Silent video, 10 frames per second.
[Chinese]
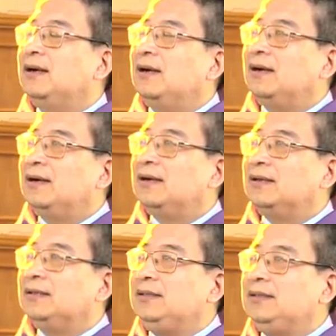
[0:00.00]

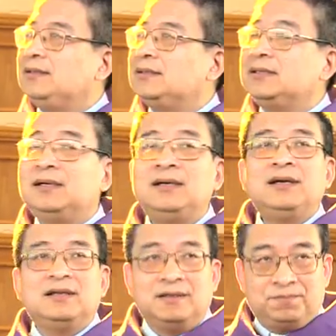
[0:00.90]
呃，以色
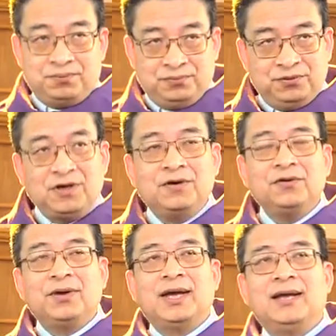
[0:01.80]
列的葡
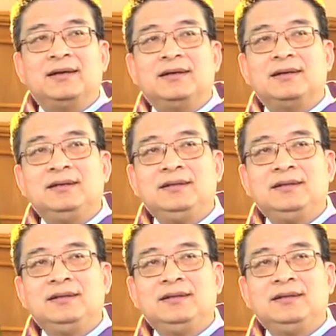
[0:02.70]
萄园。